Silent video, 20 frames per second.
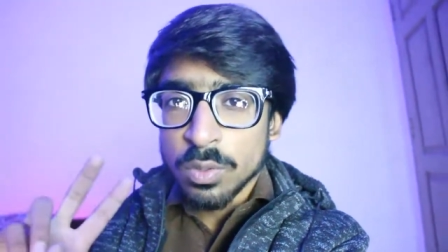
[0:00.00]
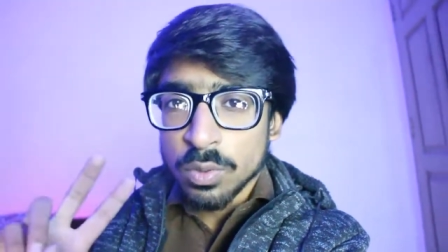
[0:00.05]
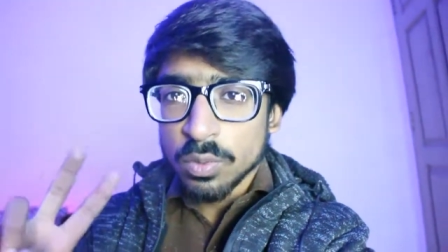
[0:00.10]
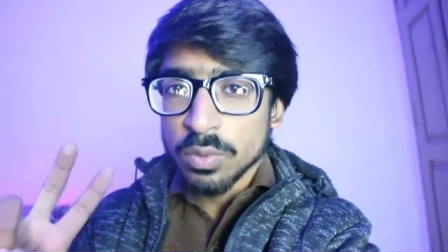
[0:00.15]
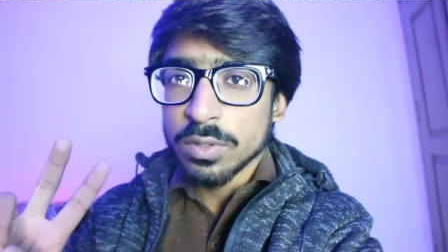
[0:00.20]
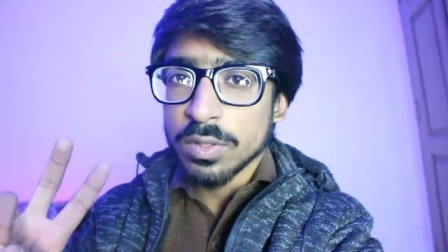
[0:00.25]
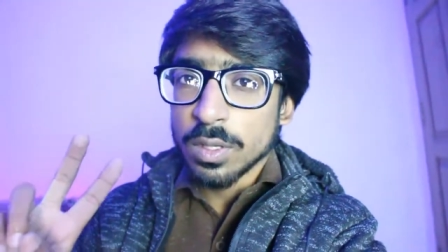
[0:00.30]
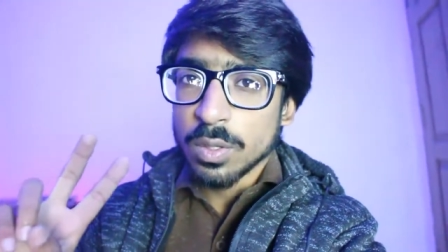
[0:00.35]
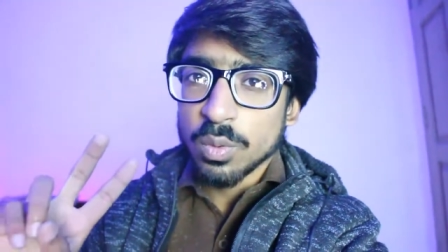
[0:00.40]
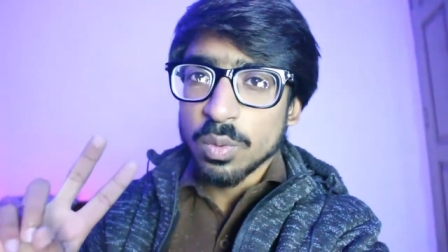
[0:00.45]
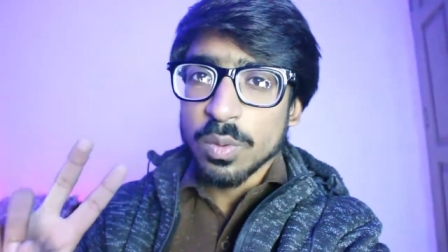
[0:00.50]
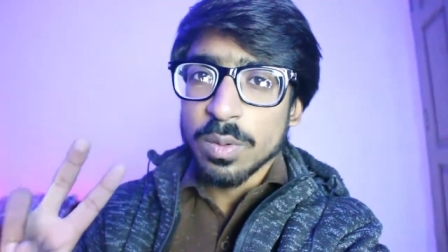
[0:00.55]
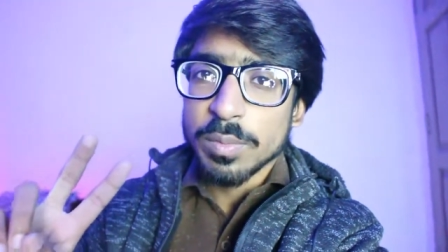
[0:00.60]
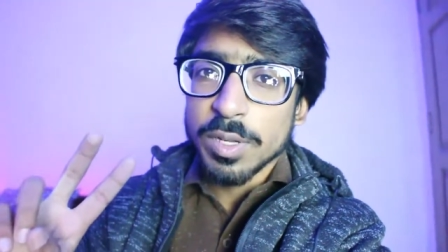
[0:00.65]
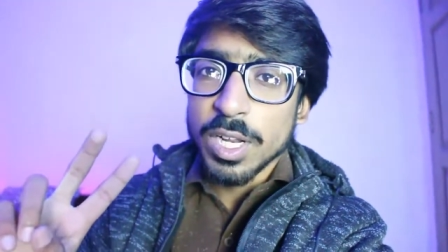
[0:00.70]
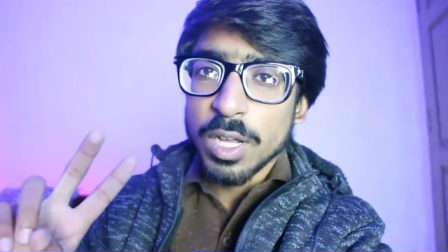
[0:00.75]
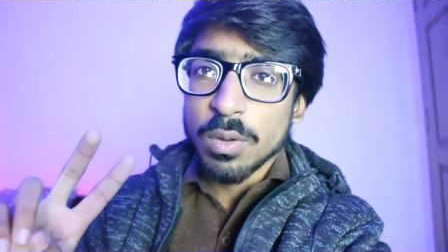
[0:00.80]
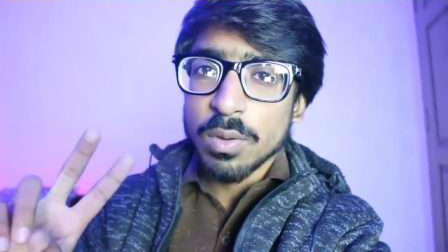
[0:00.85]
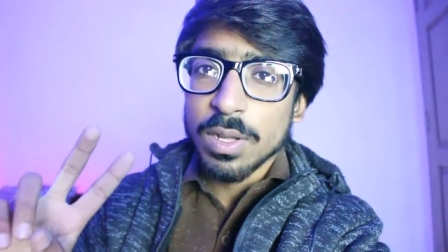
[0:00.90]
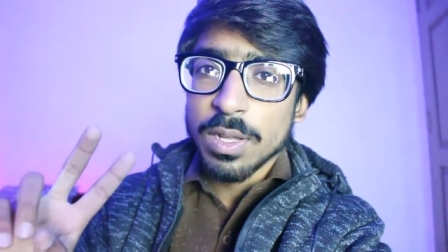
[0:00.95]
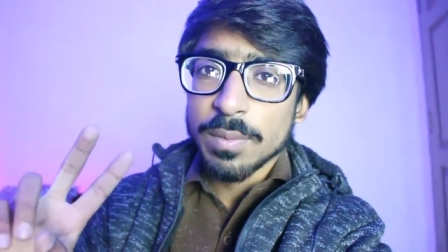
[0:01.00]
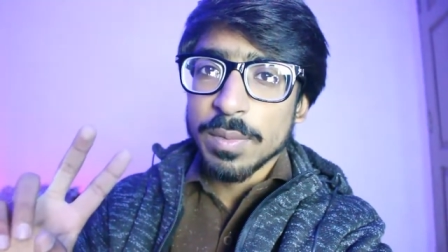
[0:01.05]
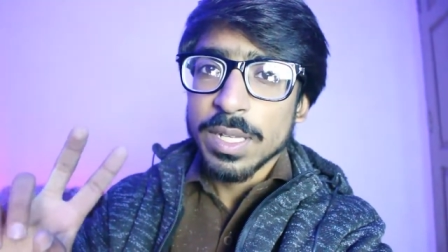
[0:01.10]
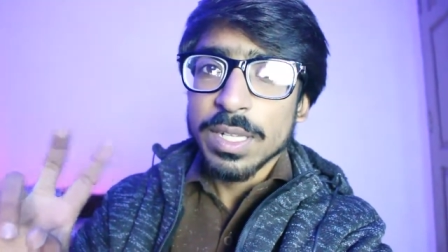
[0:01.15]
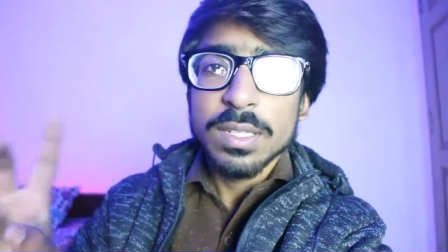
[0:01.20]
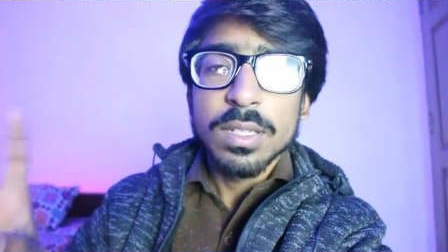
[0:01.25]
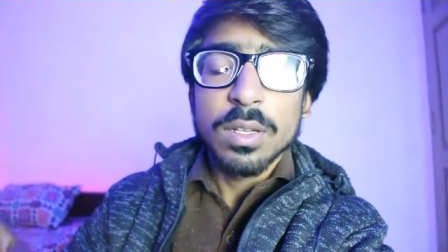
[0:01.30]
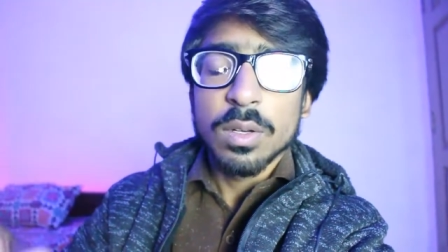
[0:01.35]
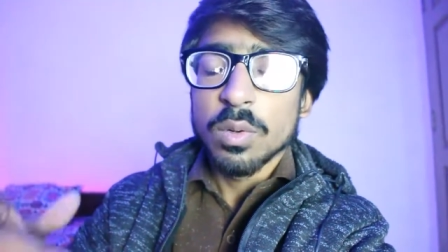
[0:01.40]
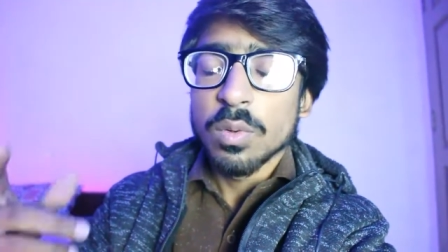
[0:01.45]
टू ज़रूर बनाऊँगा
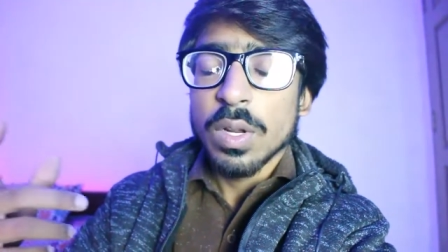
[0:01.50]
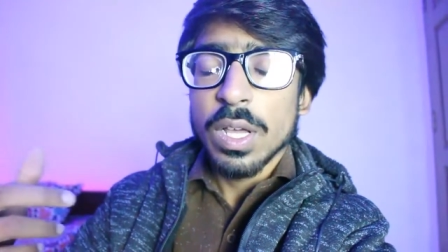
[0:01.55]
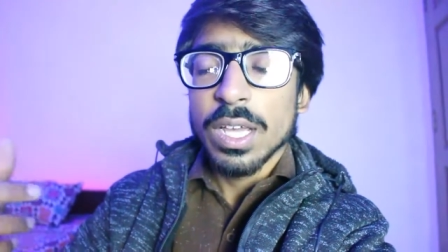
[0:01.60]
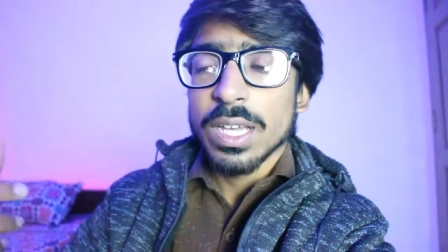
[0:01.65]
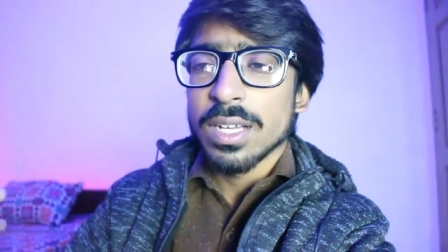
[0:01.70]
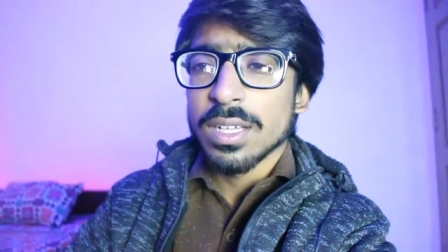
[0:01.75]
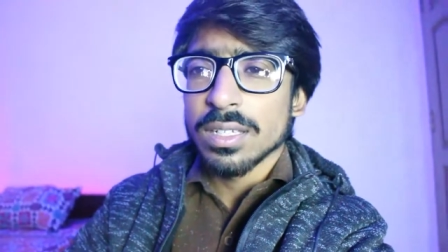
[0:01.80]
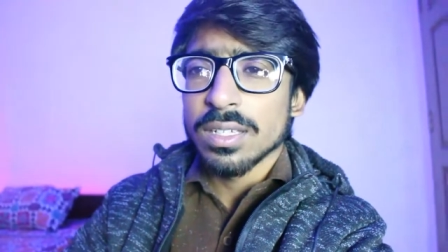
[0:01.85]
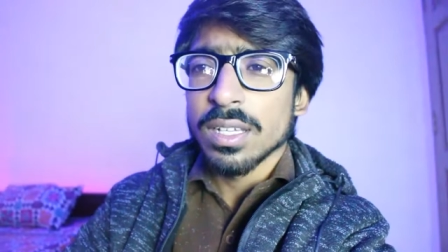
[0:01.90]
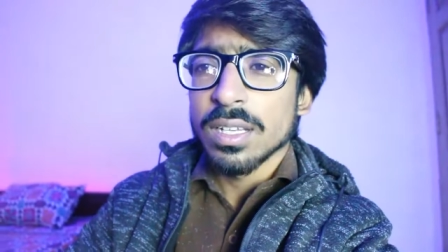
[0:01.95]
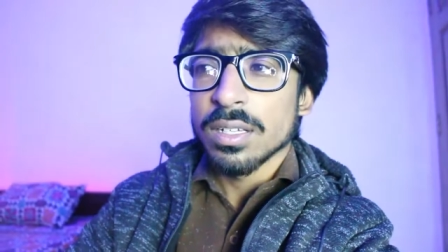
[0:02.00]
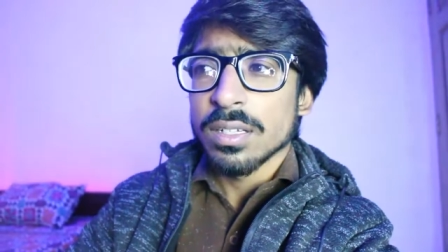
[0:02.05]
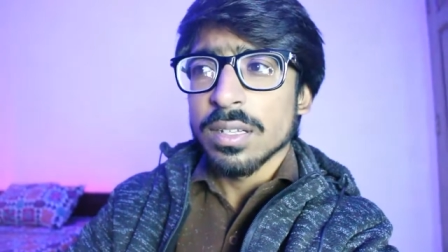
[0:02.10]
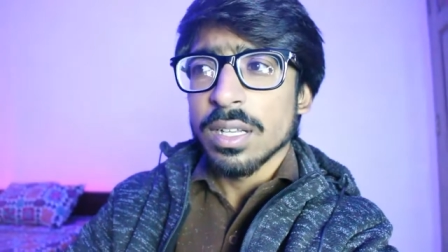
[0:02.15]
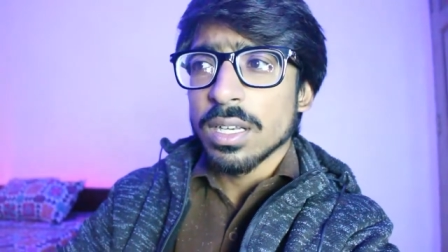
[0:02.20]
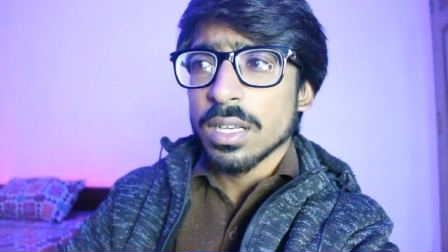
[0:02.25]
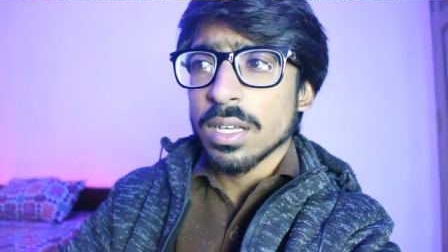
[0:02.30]
मैं ज़रूर आएगा इन